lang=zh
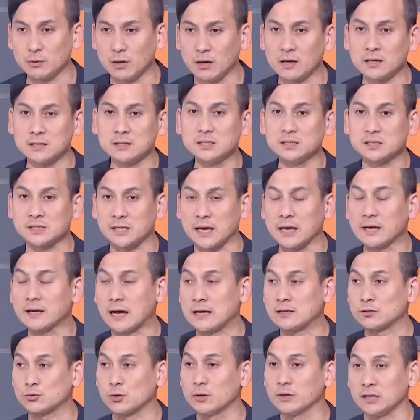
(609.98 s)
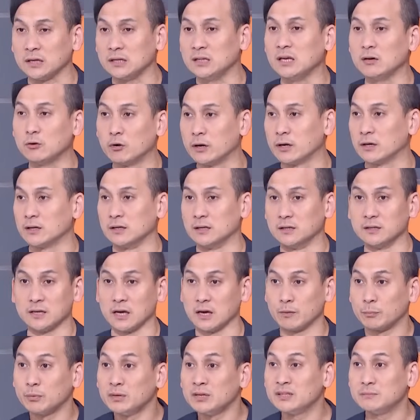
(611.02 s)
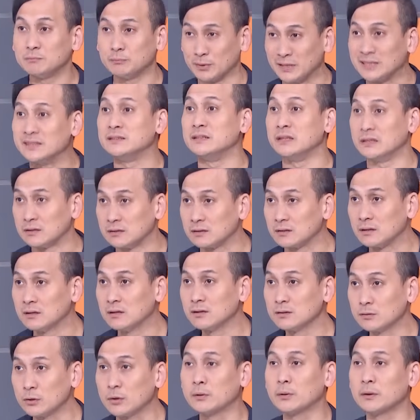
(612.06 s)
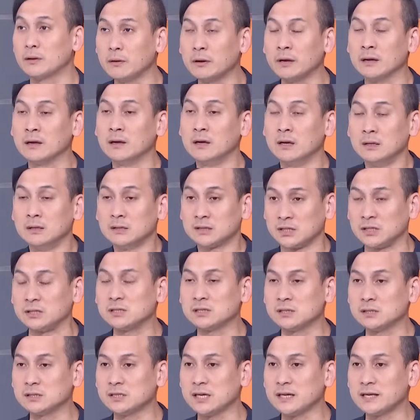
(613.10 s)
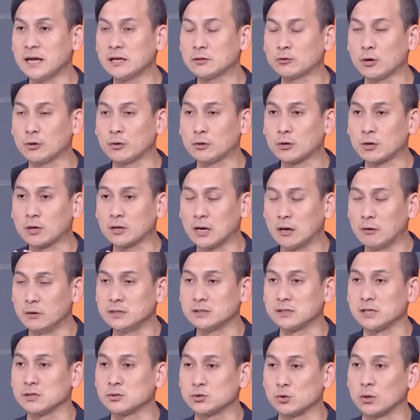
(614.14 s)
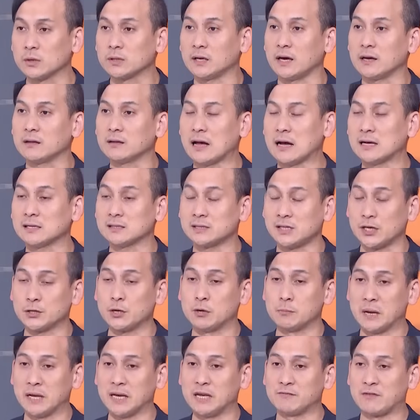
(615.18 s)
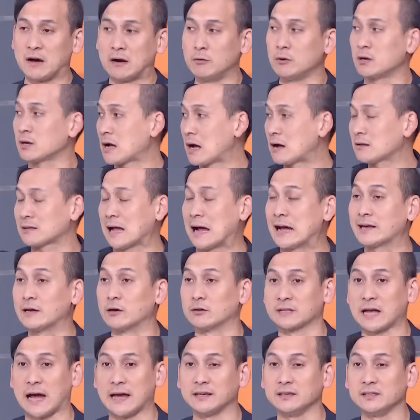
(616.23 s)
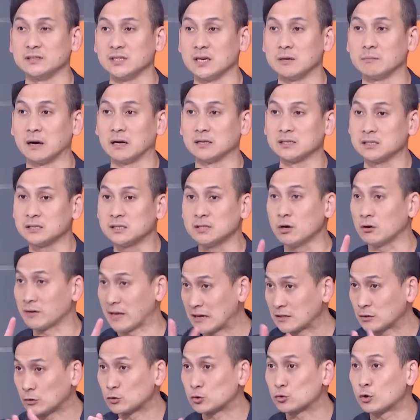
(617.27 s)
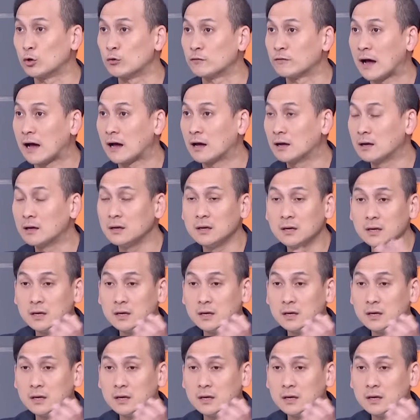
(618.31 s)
期望，可是谁敢说一定会合？也不不一定。嗯，对对，因为。其实现在对于柯文哲，昨天他接受媒体访问，刚刚大家有谈一些嘛。其实有两种说法，